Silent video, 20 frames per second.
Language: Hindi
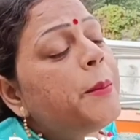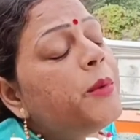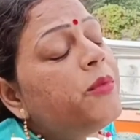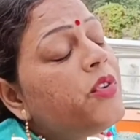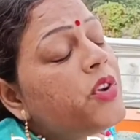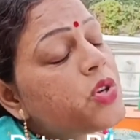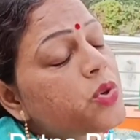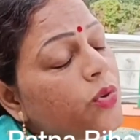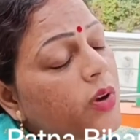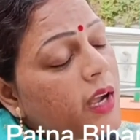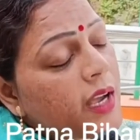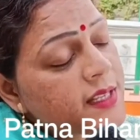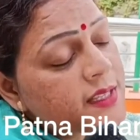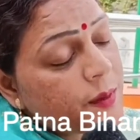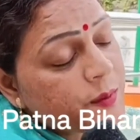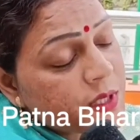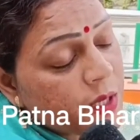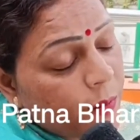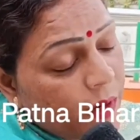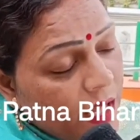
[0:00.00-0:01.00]
आप विश्व का
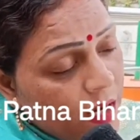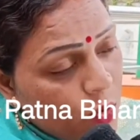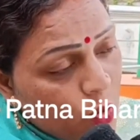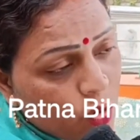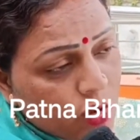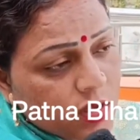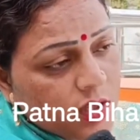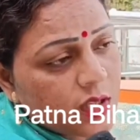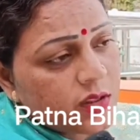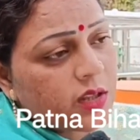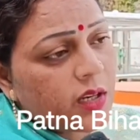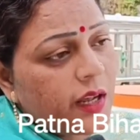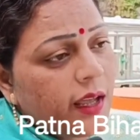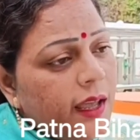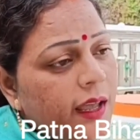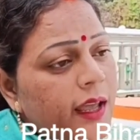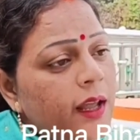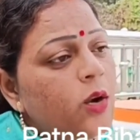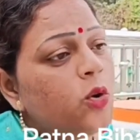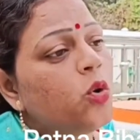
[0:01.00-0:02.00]
सबसे बड़ा
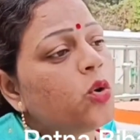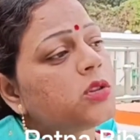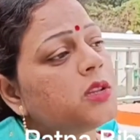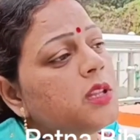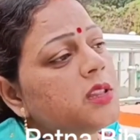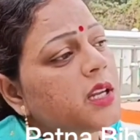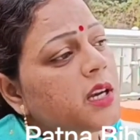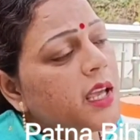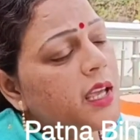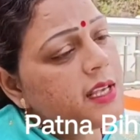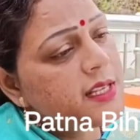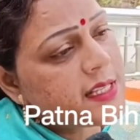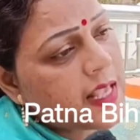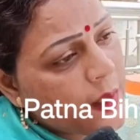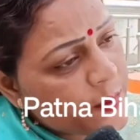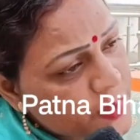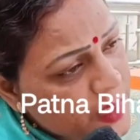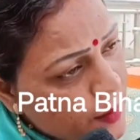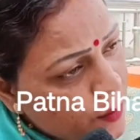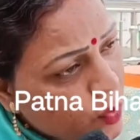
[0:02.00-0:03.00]
लोकतंत्र हैं लोकतंत्र के
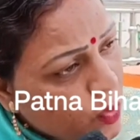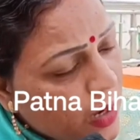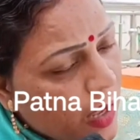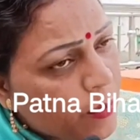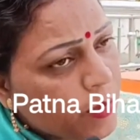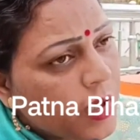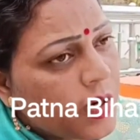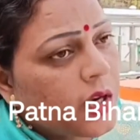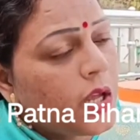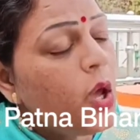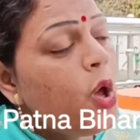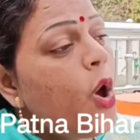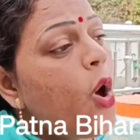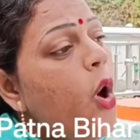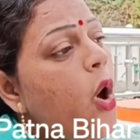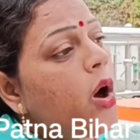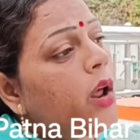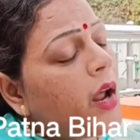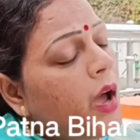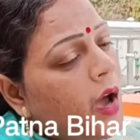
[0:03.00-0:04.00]
हिसाब से आपको काम करनी
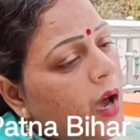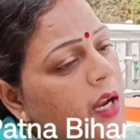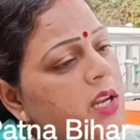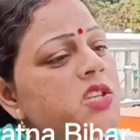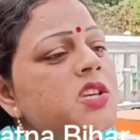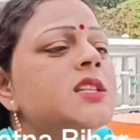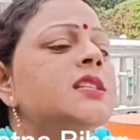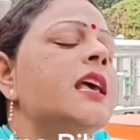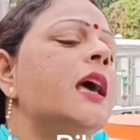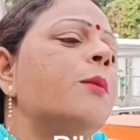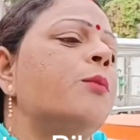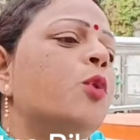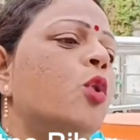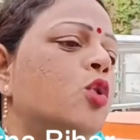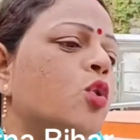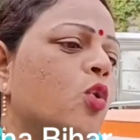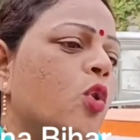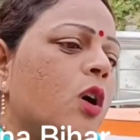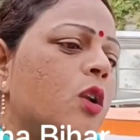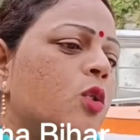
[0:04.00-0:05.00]
और हर चीज़ का एक
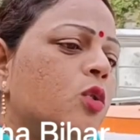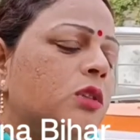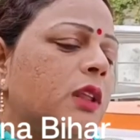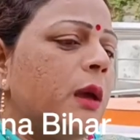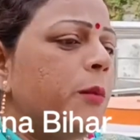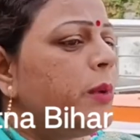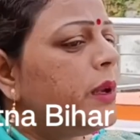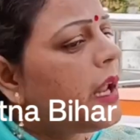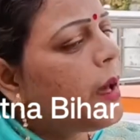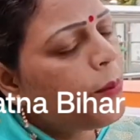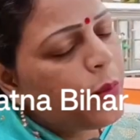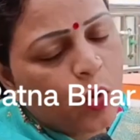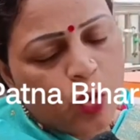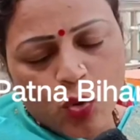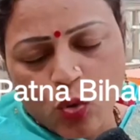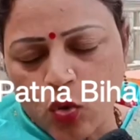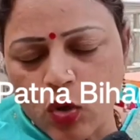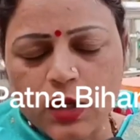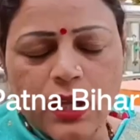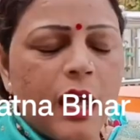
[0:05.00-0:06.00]
प्रोटोकॉल होता है बिना
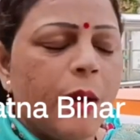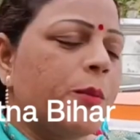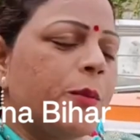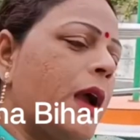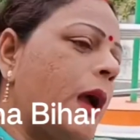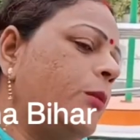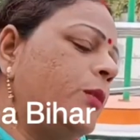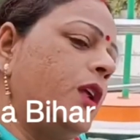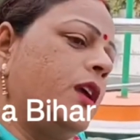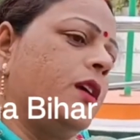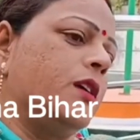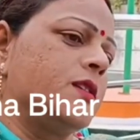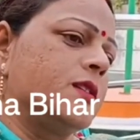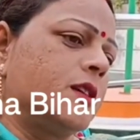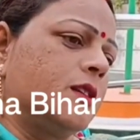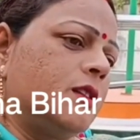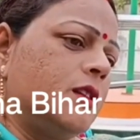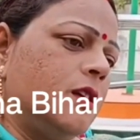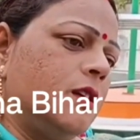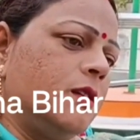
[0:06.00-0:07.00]
प्रोटोकॉल के आप काम नहीं कर
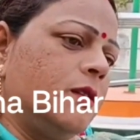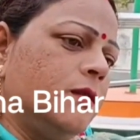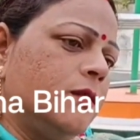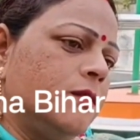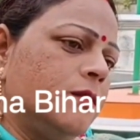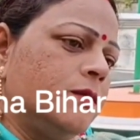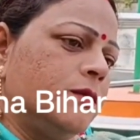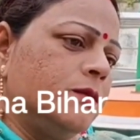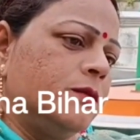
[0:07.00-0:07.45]
सकते हैं